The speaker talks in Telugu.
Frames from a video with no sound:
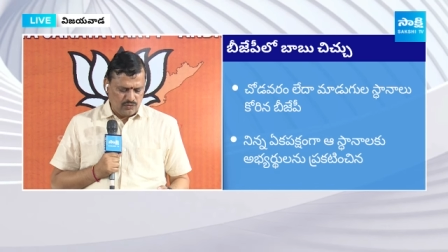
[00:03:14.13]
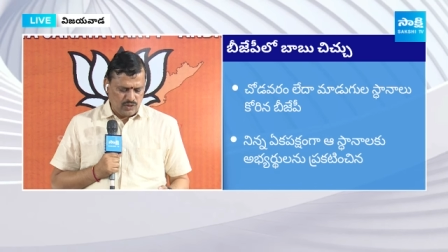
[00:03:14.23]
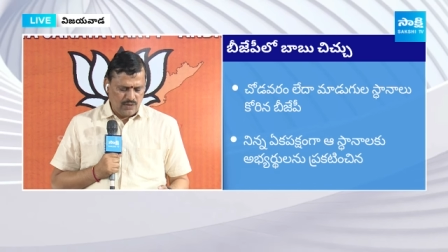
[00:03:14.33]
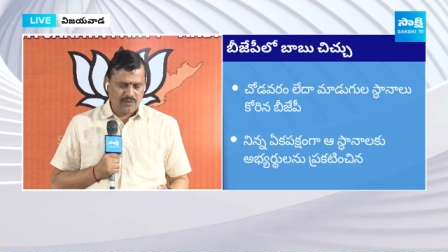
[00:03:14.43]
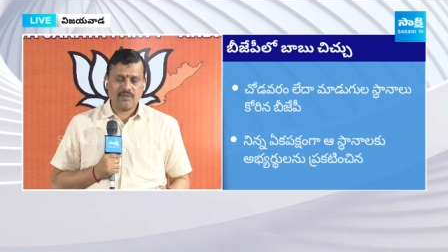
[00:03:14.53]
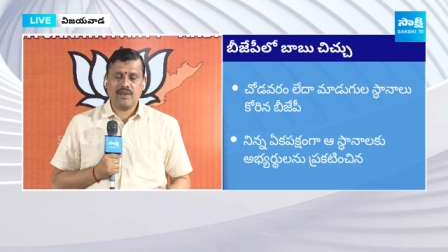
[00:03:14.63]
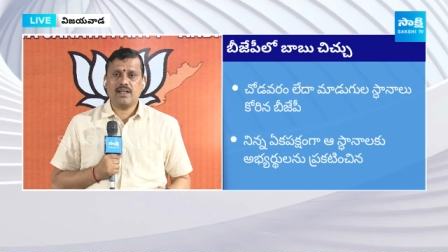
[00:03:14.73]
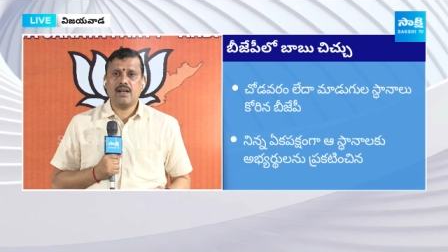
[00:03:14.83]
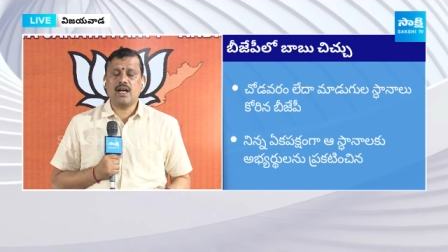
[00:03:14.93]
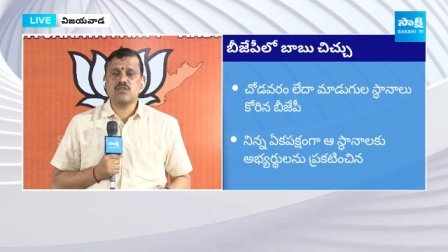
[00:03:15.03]
తీవ్రమైన
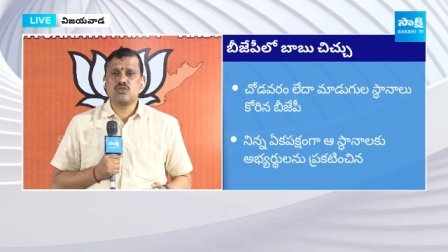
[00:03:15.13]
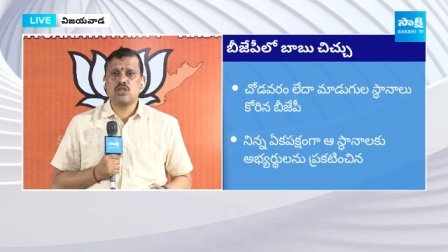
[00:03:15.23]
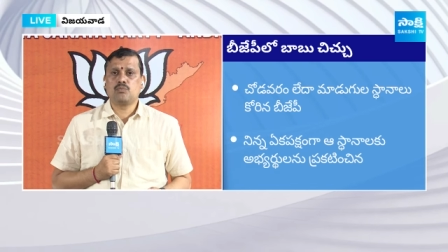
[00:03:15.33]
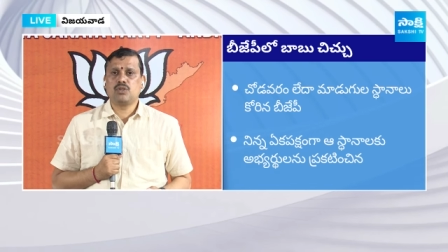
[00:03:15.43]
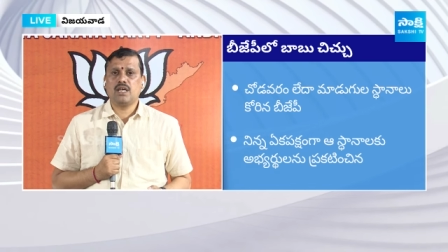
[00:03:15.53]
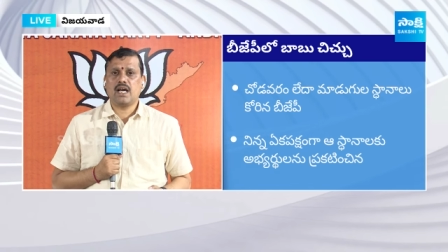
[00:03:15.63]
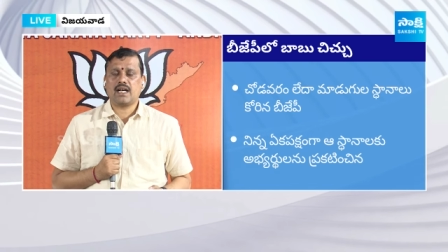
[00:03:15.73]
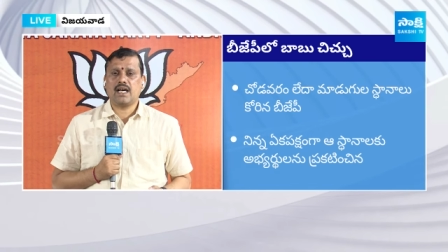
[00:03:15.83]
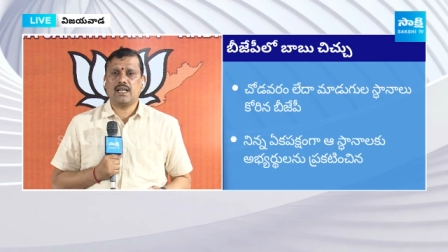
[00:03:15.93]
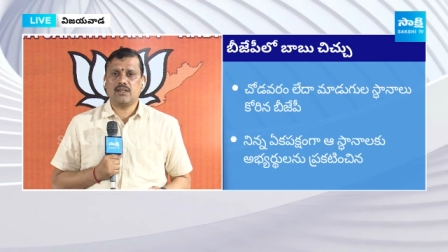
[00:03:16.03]
అసంతృప్తి అక్కడ
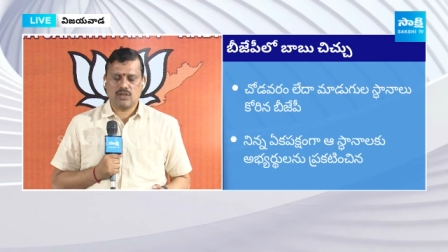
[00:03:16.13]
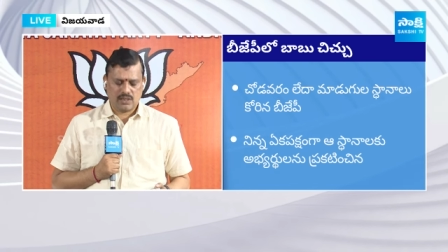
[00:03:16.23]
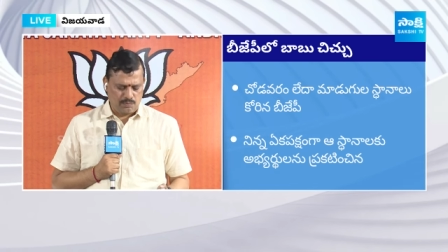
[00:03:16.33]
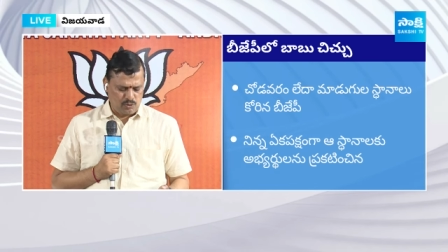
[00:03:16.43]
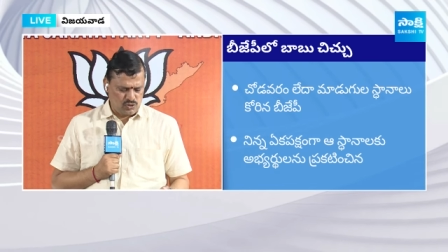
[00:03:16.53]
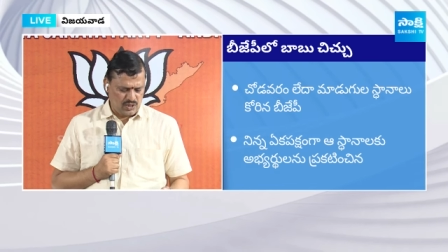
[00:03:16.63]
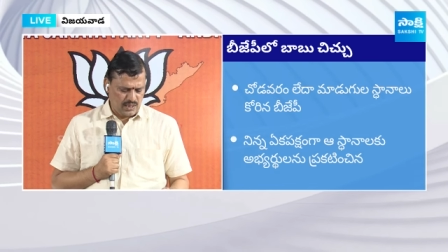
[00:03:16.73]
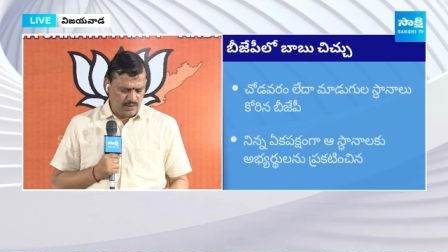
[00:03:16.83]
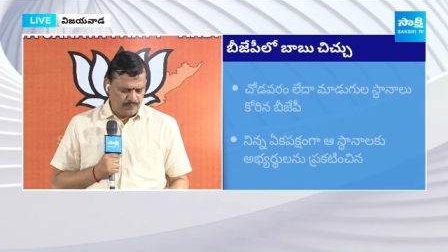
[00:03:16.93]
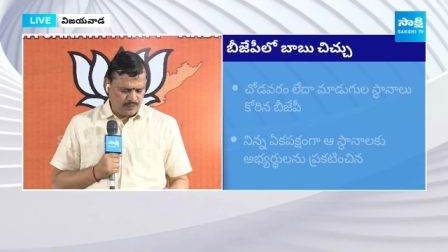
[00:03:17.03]
ఆ నేతల్లో కనిపిస్తుంది ఇక
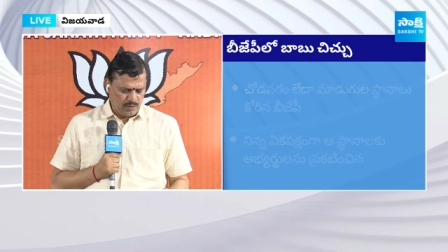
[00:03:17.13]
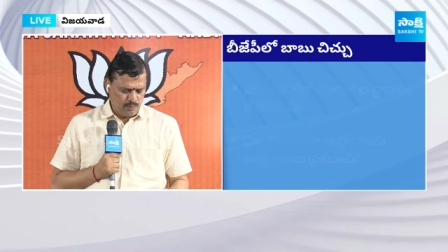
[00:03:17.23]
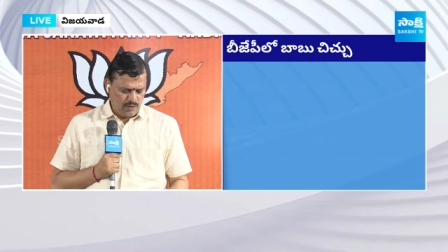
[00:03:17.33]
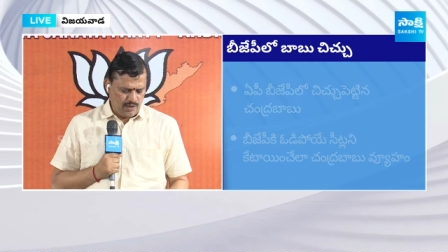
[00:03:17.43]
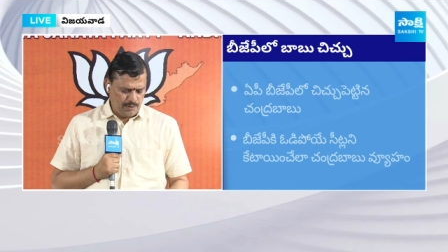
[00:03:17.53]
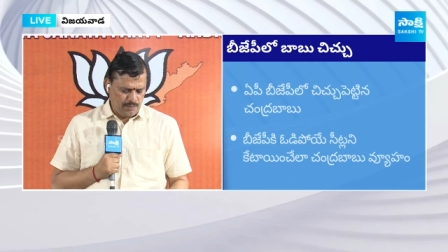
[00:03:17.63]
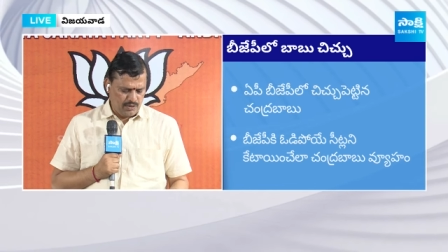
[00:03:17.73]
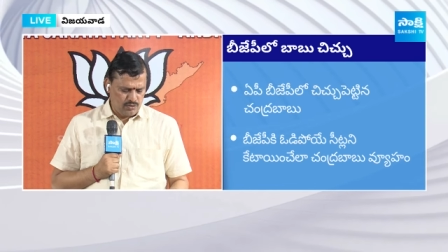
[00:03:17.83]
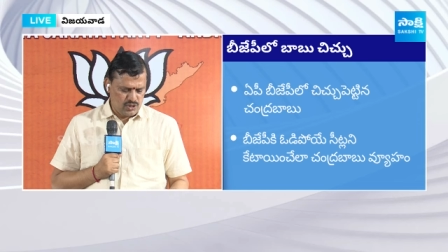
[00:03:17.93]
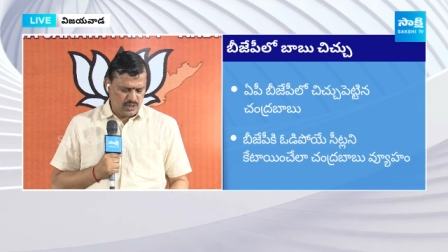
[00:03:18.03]
మరోవైపున మనం
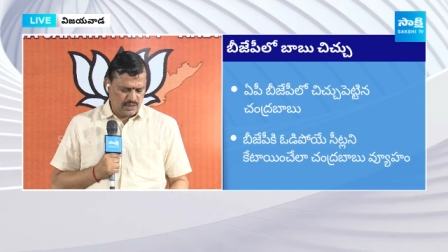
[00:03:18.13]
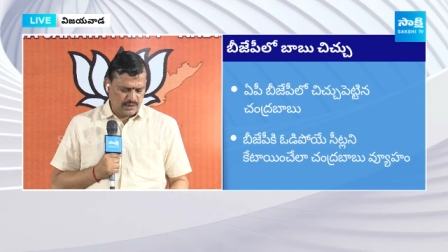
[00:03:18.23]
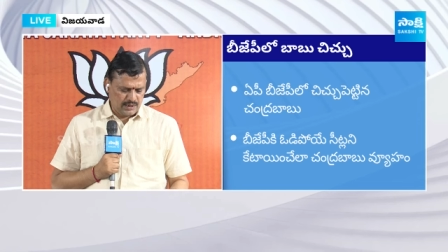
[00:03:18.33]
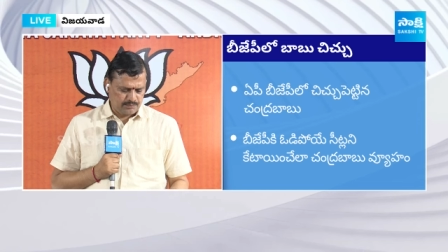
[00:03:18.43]
చూస్తే కనుక